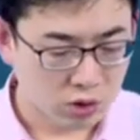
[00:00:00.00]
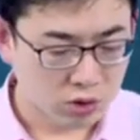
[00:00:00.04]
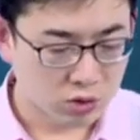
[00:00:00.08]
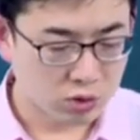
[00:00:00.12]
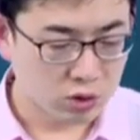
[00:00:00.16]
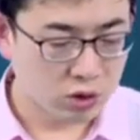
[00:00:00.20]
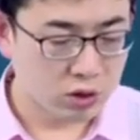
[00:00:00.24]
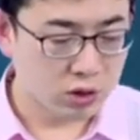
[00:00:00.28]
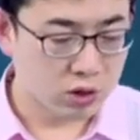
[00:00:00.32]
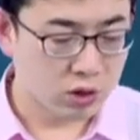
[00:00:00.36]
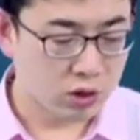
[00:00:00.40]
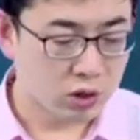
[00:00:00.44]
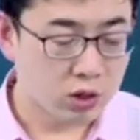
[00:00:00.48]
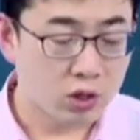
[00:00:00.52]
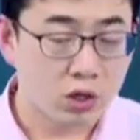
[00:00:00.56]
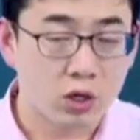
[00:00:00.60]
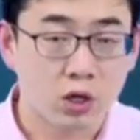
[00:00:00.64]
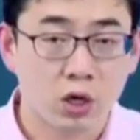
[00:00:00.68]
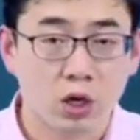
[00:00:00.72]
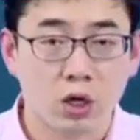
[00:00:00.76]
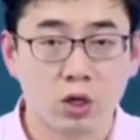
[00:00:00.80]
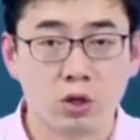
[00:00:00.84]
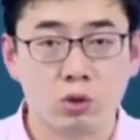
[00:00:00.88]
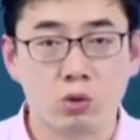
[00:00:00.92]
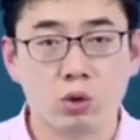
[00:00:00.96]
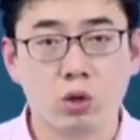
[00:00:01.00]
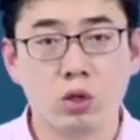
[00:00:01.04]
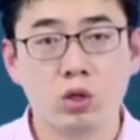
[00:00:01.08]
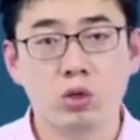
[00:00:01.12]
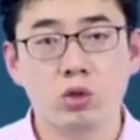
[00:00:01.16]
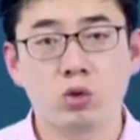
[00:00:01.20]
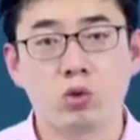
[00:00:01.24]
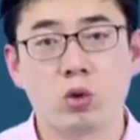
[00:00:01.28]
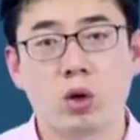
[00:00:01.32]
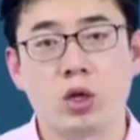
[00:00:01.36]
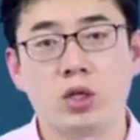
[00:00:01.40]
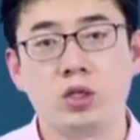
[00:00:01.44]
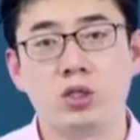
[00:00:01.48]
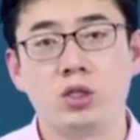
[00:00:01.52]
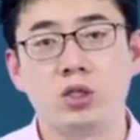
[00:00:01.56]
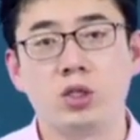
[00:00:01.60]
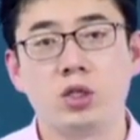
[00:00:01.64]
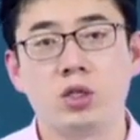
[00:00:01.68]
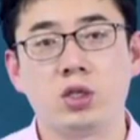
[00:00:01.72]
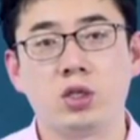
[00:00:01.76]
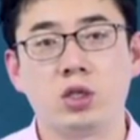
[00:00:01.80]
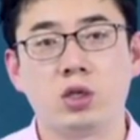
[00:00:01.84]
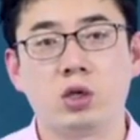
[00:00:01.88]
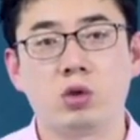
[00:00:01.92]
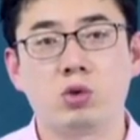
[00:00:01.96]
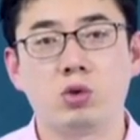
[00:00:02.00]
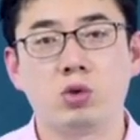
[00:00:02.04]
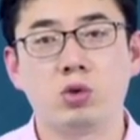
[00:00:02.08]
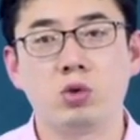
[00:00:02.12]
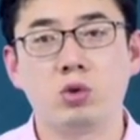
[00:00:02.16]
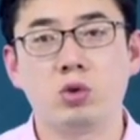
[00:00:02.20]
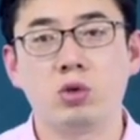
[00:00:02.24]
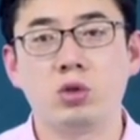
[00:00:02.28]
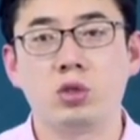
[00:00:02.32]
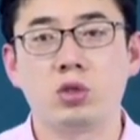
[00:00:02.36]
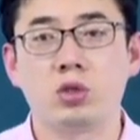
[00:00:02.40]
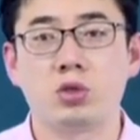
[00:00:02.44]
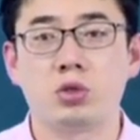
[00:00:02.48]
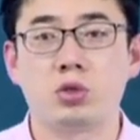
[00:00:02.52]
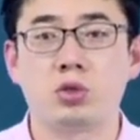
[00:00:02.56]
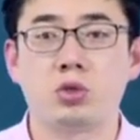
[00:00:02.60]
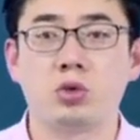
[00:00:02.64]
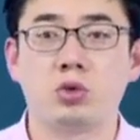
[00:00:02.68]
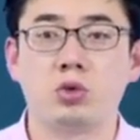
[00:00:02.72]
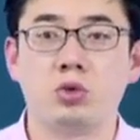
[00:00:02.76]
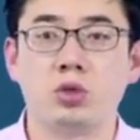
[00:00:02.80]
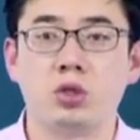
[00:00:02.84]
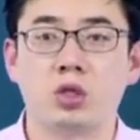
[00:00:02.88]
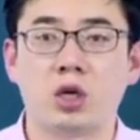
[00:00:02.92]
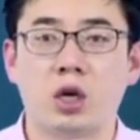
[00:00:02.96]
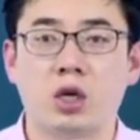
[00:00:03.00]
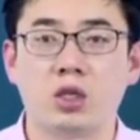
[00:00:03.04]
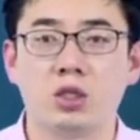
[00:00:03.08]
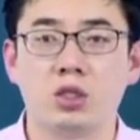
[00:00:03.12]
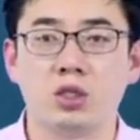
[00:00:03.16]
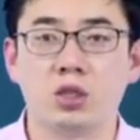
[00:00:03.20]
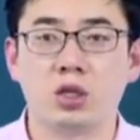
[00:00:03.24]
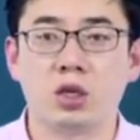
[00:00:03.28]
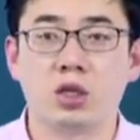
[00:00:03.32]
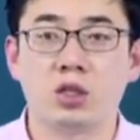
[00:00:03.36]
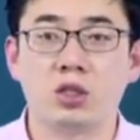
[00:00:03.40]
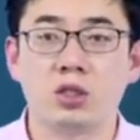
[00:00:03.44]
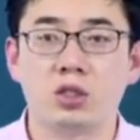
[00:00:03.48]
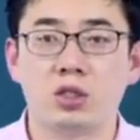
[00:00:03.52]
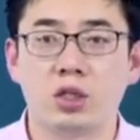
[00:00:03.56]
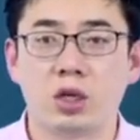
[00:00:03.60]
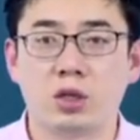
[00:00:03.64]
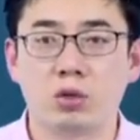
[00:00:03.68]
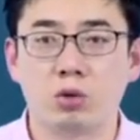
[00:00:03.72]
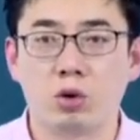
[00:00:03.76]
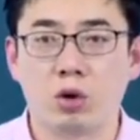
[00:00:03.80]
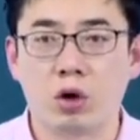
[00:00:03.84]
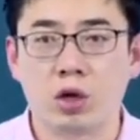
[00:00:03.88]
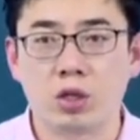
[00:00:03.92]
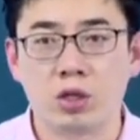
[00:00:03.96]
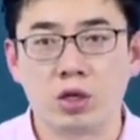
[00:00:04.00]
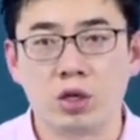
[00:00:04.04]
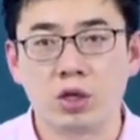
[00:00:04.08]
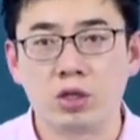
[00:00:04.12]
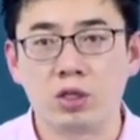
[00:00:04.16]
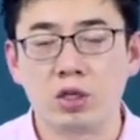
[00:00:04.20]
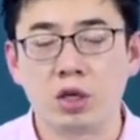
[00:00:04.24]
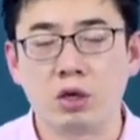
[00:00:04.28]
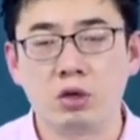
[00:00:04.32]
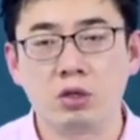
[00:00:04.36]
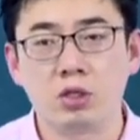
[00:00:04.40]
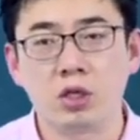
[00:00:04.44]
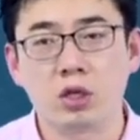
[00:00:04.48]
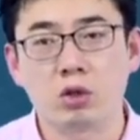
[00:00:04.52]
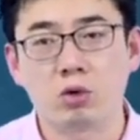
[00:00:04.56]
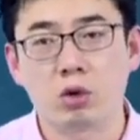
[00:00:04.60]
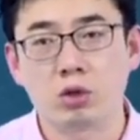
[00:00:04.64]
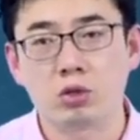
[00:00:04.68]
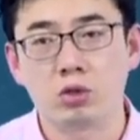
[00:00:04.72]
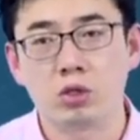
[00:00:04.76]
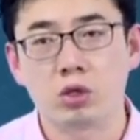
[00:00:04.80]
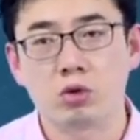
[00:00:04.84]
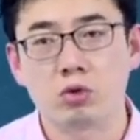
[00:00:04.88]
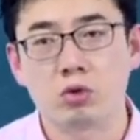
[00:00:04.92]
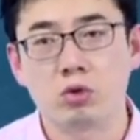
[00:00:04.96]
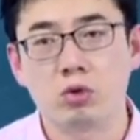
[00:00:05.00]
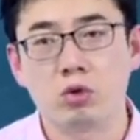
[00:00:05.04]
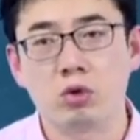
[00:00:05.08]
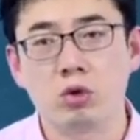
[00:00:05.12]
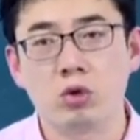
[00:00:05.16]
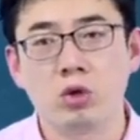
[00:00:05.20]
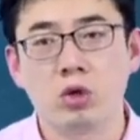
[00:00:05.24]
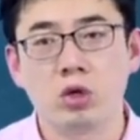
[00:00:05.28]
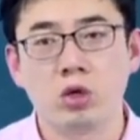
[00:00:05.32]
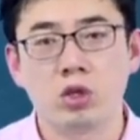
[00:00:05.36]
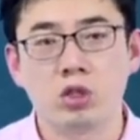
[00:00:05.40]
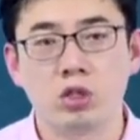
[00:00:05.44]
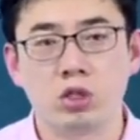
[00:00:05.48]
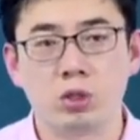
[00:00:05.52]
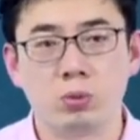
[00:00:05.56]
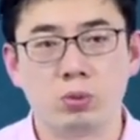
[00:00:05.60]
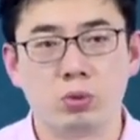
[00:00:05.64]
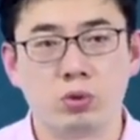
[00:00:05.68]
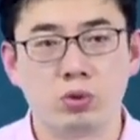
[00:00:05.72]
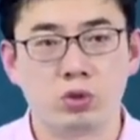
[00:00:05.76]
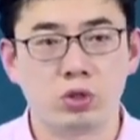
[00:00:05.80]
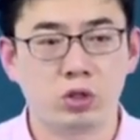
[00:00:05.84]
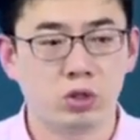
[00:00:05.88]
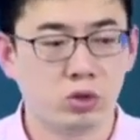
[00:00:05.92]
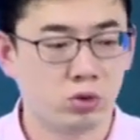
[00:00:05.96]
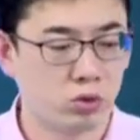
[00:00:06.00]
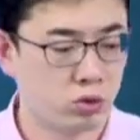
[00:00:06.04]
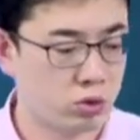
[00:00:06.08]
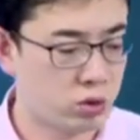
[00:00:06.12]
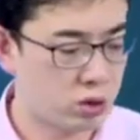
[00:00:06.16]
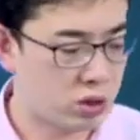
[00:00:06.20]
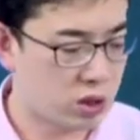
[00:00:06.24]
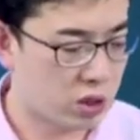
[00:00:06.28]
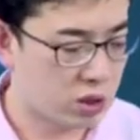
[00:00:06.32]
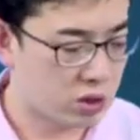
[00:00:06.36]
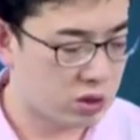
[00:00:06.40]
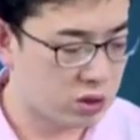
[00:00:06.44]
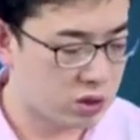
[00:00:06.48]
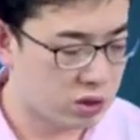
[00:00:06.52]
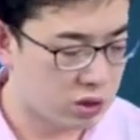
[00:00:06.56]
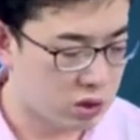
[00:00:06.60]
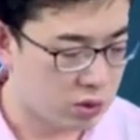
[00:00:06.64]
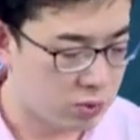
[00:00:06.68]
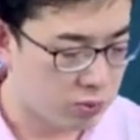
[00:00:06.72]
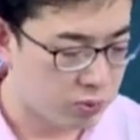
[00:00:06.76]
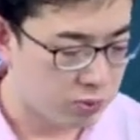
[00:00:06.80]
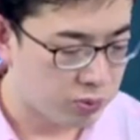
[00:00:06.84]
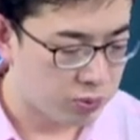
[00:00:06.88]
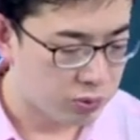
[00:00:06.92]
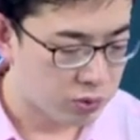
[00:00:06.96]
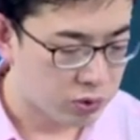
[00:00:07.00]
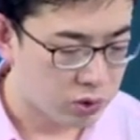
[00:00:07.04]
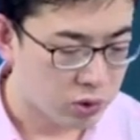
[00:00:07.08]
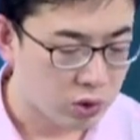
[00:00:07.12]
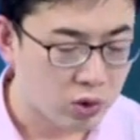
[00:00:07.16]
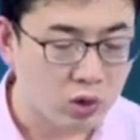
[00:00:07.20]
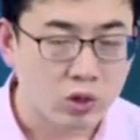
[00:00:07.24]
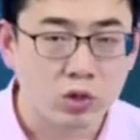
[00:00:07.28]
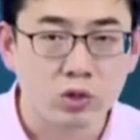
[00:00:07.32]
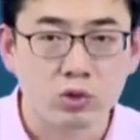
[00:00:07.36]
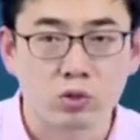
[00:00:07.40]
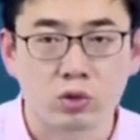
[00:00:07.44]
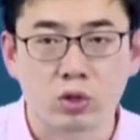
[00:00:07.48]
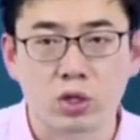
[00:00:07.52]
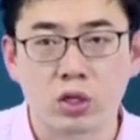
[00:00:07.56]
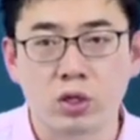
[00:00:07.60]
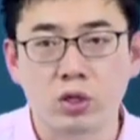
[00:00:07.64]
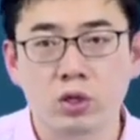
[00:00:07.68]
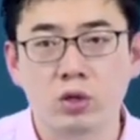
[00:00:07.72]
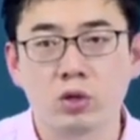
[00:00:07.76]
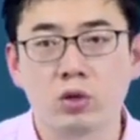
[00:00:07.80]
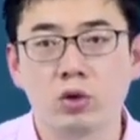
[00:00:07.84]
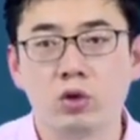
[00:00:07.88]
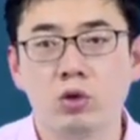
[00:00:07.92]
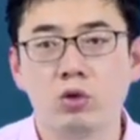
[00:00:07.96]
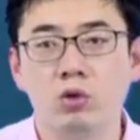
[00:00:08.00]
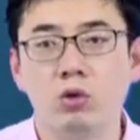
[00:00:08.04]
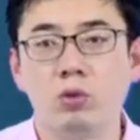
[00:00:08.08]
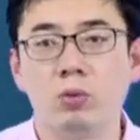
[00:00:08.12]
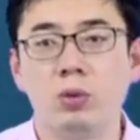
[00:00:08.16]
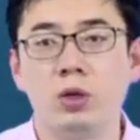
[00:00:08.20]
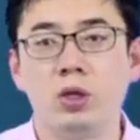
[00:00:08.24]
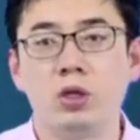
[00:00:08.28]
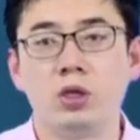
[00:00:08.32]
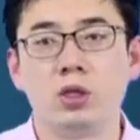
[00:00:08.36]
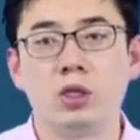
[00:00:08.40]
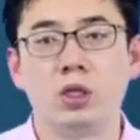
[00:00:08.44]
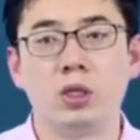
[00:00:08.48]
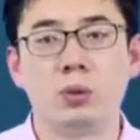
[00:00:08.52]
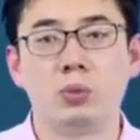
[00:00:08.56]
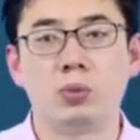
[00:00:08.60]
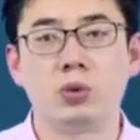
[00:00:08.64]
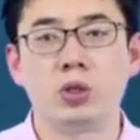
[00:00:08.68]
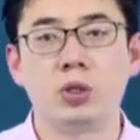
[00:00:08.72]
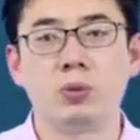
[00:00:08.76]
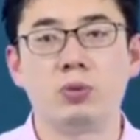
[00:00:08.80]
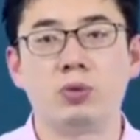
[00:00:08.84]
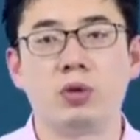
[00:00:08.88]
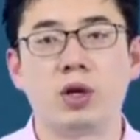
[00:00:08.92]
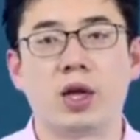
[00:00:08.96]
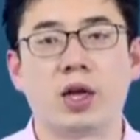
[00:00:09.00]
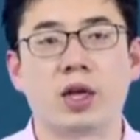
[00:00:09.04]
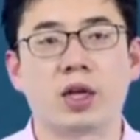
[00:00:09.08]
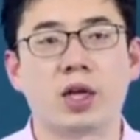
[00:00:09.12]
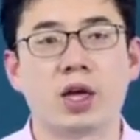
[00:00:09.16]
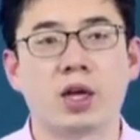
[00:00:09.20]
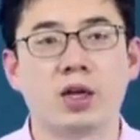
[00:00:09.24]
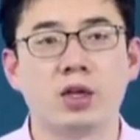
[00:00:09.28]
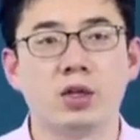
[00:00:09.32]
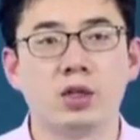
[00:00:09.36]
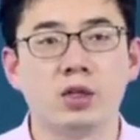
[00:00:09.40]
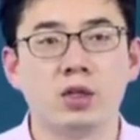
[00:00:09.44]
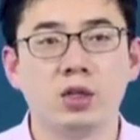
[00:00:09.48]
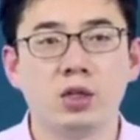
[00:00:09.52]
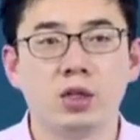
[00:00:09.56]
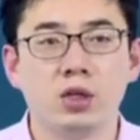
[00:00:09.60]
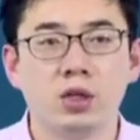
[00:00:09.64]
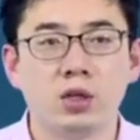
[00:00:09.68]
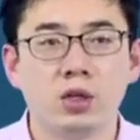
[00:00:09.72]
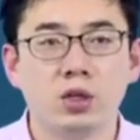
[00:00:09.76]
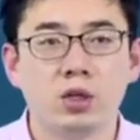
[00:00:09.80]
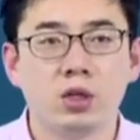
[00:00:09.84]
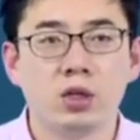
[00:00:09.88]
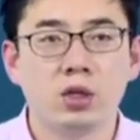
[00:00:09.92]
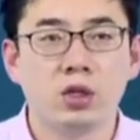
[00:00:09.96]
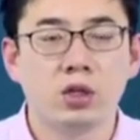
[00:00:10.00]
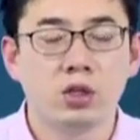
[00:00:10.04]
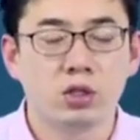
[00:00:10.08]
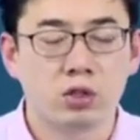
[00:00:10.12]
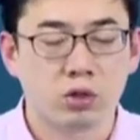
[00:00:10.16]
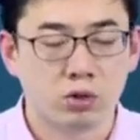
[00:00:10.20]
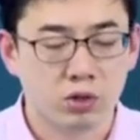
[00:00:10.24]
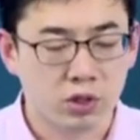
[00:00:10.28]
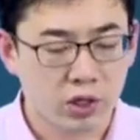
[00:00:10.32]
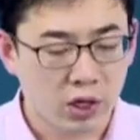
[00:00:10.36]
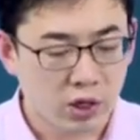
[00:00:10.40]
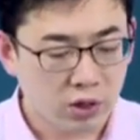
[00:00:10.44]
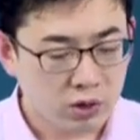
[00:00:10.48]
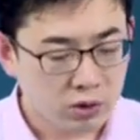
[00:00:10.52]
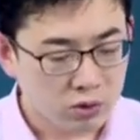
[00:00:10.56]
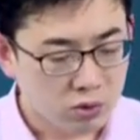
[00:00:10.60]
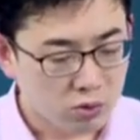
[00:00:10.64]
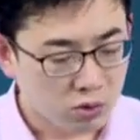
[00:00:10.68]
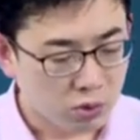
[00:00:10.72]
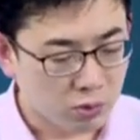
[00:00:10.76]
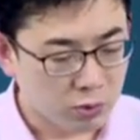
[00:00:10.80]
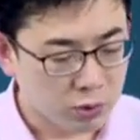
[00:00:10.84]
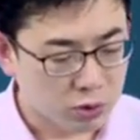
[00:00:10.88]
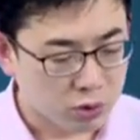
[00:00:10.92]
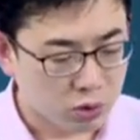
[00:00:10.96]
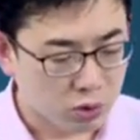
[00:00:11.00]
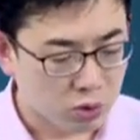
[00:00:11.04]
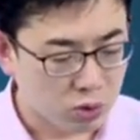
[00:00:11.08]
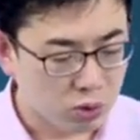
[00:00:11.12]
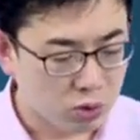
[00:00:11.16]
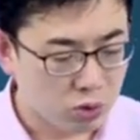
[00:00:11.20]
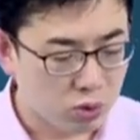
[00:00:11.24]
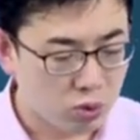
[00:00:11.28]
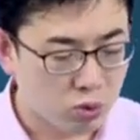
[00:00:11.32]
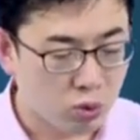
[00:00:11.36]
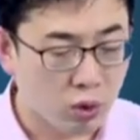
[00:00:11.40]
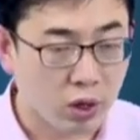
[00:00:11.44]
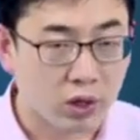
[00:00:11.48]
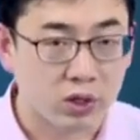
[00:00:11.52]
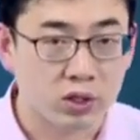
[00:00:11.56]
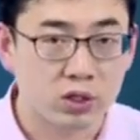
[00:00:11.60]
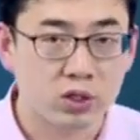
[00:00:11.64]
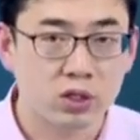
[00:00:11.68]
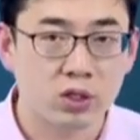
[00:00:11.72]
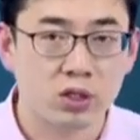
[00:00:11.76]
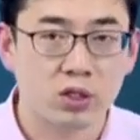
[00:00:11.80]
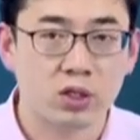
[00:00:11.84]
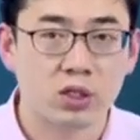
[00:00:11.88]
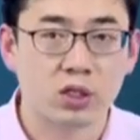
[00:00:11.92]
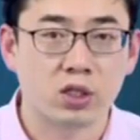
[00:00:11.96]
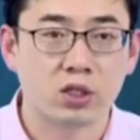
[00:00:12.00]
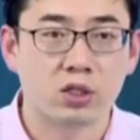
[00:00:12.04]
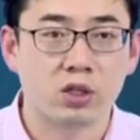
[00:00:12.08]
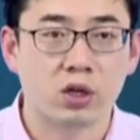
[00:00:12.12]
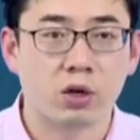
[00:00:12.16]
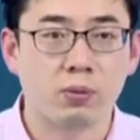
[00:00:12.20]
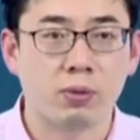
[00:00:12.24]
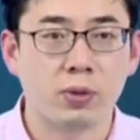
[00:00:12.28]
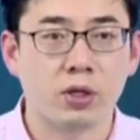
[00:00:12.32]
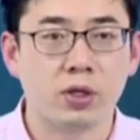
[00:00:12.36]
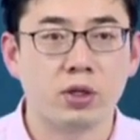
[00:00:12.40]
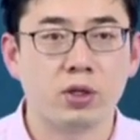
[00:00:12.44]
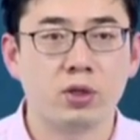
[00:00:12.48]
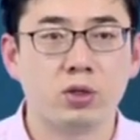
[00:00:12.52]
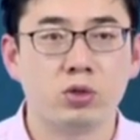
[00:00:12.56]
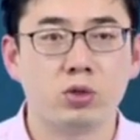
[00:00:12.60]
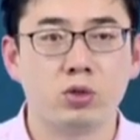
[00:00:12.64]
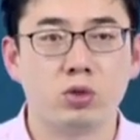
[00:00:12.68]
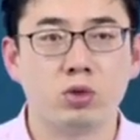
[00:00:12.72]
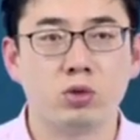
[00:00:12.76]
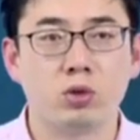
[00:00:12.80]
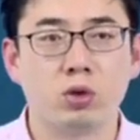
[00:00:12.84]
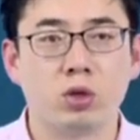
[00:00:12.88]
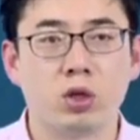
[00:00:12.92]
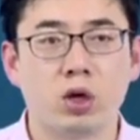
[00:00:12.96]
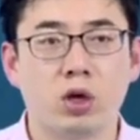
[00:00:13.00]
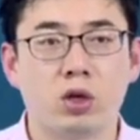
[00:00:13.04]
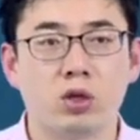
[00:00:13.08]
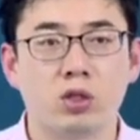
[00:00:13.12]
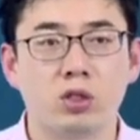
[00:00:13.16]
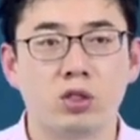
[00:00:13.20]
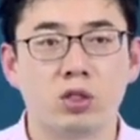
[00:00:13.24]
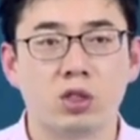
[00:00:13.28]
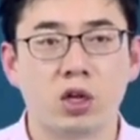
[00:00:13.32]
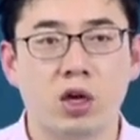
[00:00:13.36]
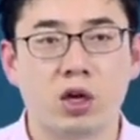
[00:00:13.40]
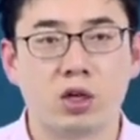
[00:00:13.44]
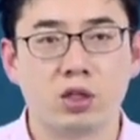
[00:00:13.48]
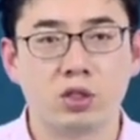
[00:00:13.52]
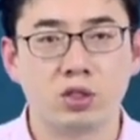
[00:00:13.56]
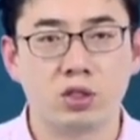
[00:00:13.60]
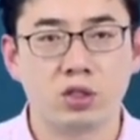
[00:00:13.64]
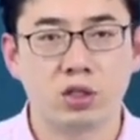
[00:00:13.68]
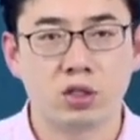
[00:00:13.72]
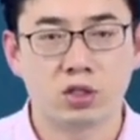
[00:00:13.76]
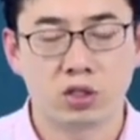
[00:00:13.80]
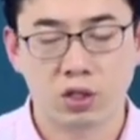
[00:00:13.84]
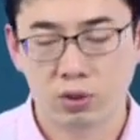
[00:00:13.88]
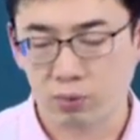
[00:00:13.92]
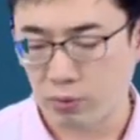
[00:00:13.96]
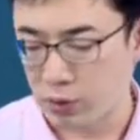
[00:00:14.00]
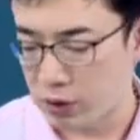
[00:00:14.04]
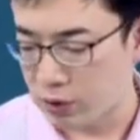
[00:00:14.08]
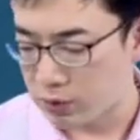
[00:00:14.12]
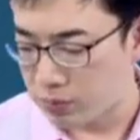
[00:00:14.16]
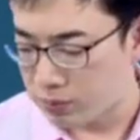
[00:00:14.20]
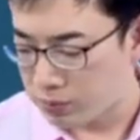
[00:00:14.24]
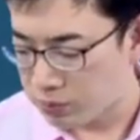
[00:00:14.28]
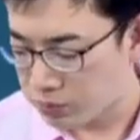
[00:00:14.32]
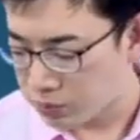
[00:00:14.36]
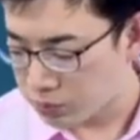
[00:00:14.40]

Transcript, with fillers: 所以，很多短期的这个规律是适用于长期的，但同样的，也有一些短期的规律是不适用于长期的。所以我们一步一步来看。首先，我们从短期的这个成本去推到长期的成本。